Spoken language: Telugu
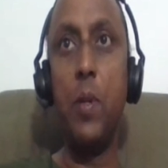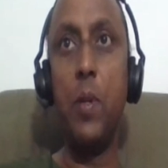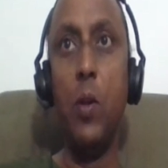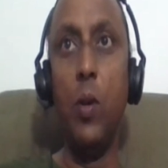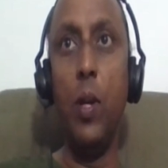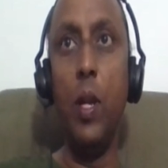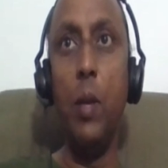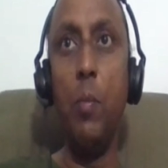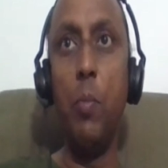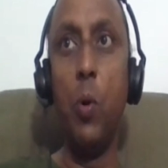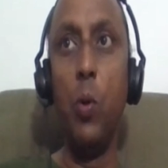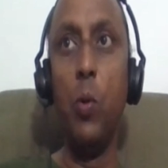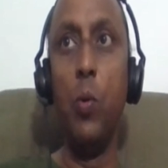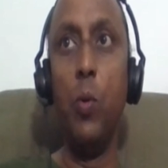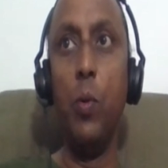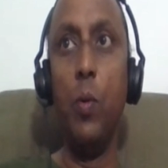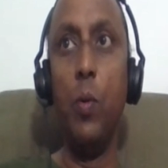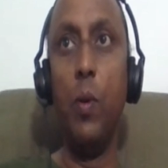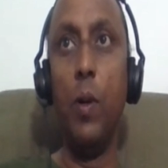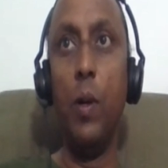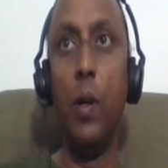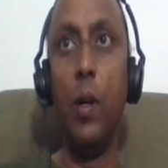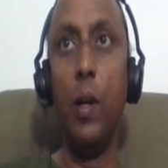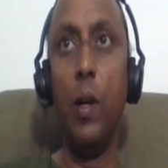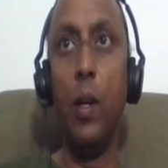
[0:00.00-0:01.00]
లోనే ఇప్పుడు
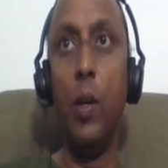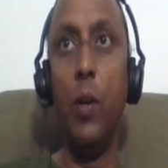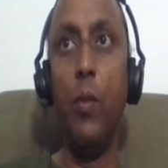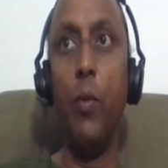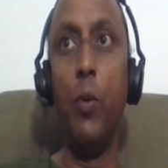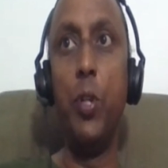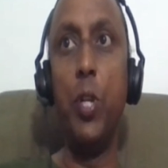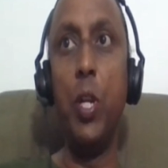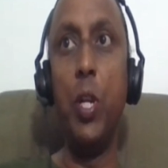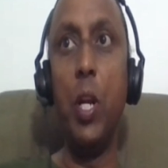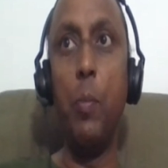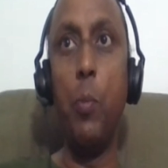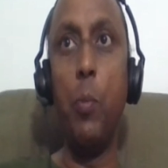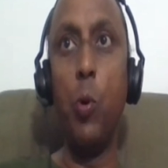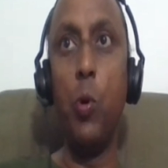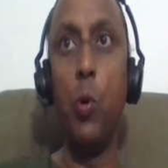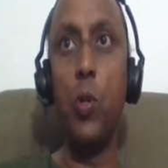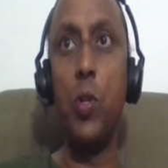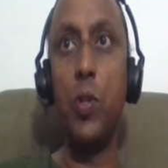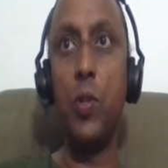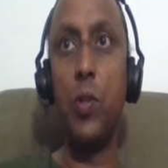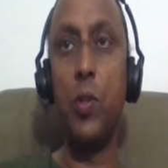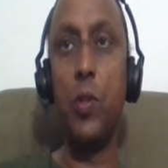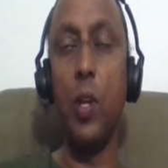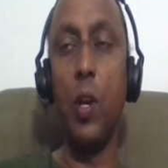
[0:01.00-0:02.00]
ఈ వచ్చిన
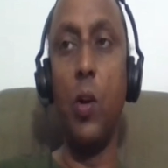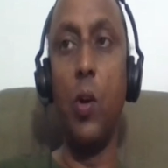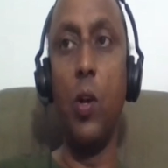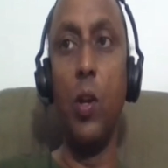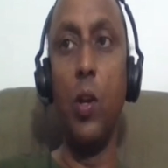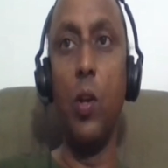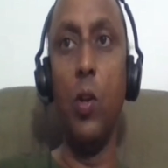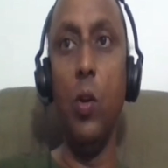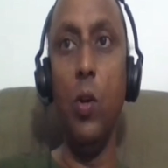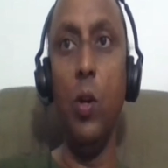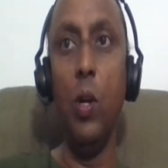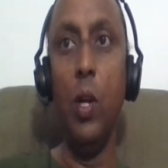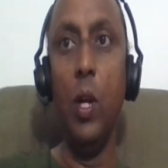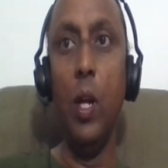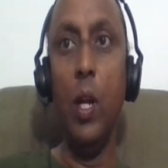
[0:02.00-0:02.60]
రిపోర్ట్స్ తరుణంలో